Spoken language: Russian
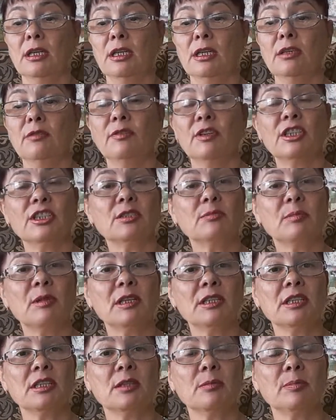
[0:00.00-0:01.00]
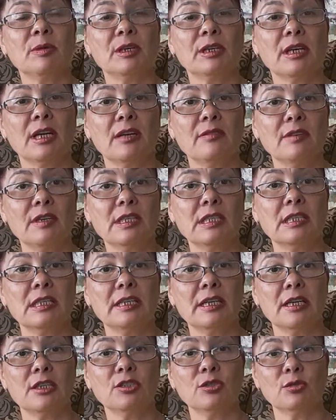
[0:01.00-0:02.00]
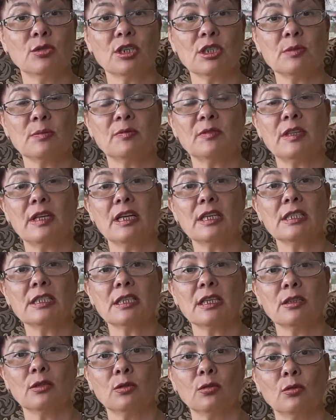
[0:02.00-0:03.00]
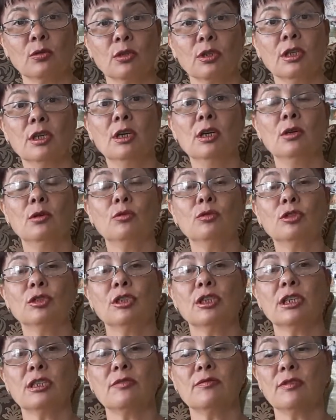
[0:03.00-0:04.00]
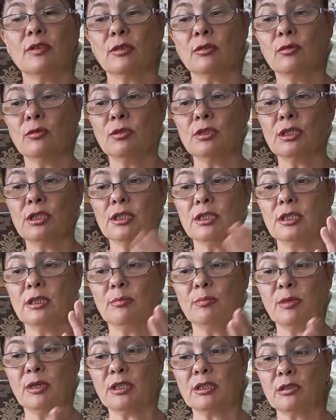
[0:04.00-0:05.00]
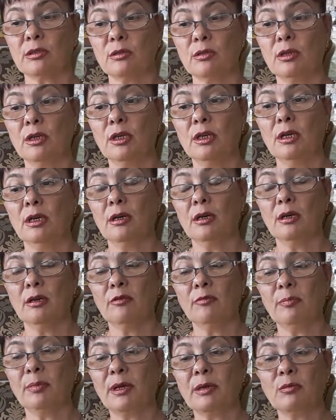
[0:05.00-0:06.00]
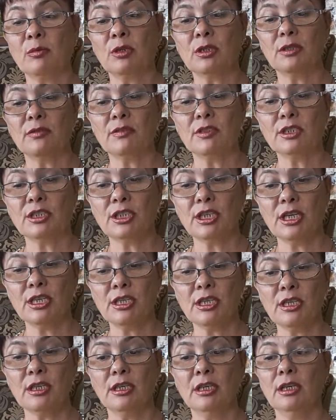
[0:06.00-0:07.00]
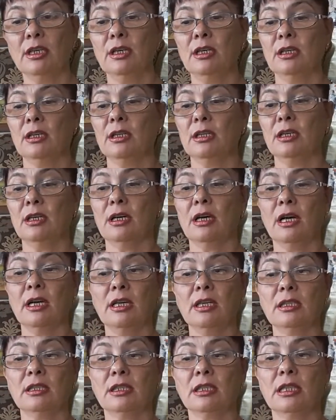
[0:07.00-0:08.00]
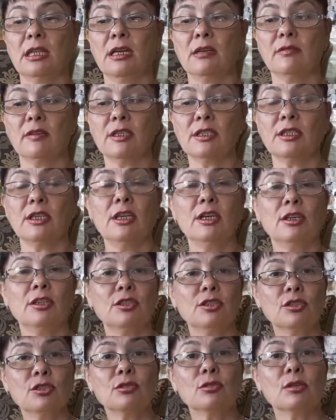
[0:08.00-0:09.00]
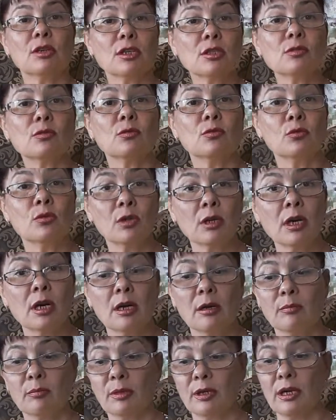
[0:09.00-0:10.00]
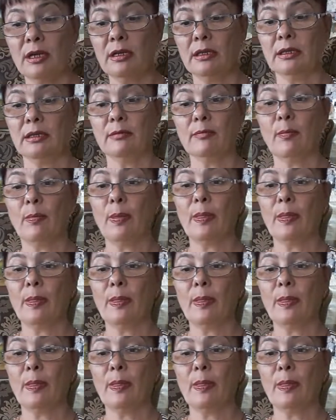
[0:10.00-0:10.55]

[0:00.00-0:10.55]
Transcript: И ваша планета-покровитель, я еще раз повторяю, Сатурн, уже развернулся и пошло в прямое движение, а это для вас еще раз ура, правильно?